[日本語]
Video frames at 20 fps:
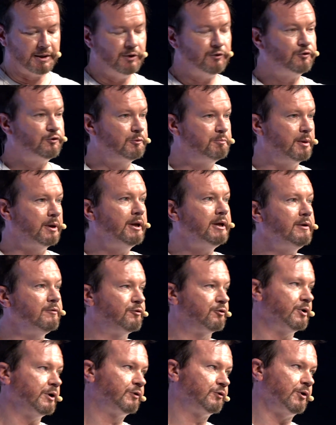木ですとか
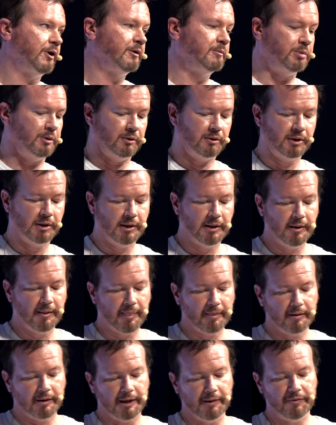植物とかそういったものは
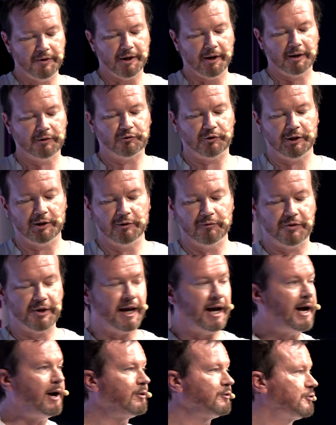ありますけれどもそれ以
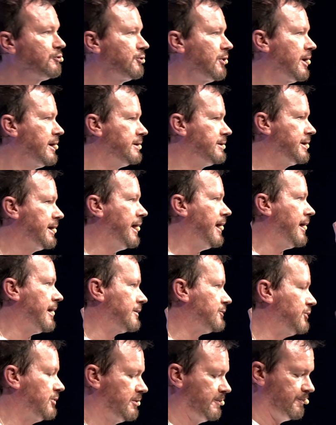外のものは
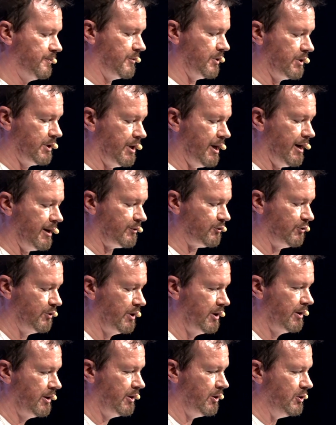実際に考えられて
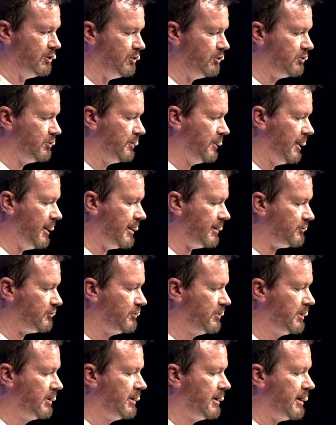いない
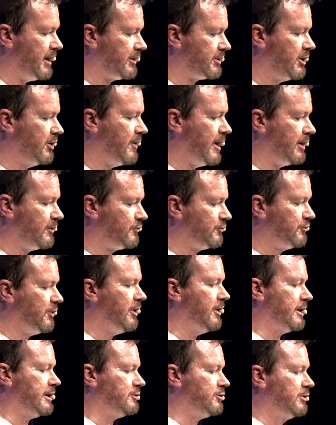え実は外猫っ
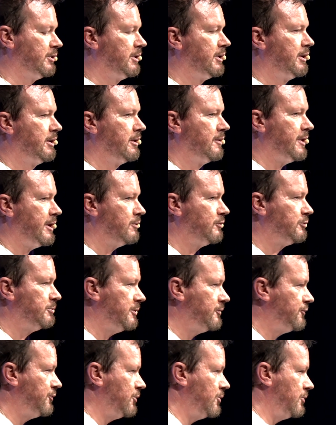ていう考え
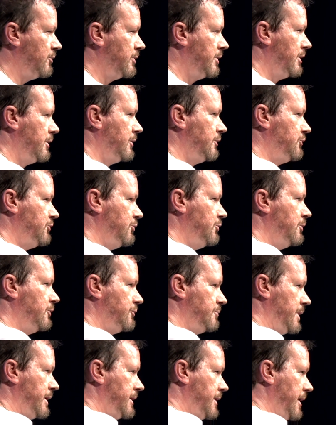方があります外に出